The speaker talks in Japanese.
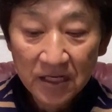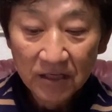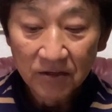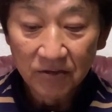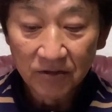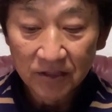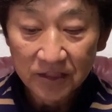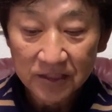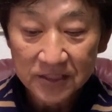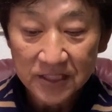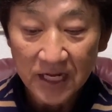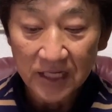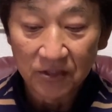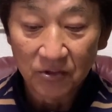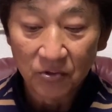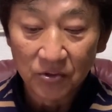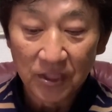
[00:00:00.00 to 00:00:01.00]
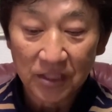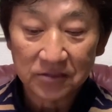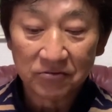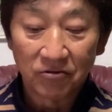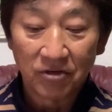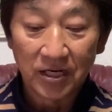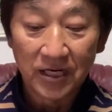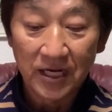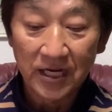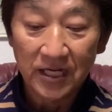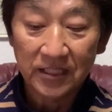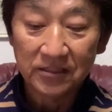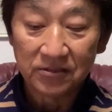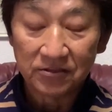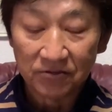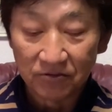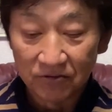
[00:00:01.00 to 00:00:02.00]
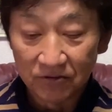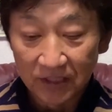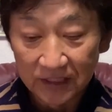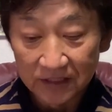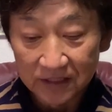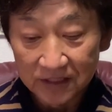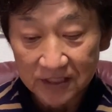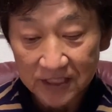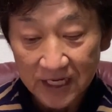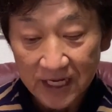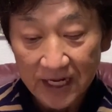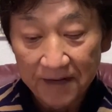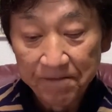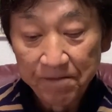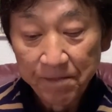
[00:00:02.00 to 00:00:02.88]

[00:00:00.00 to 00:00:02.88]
これでさあどうなるのかなということなんですが、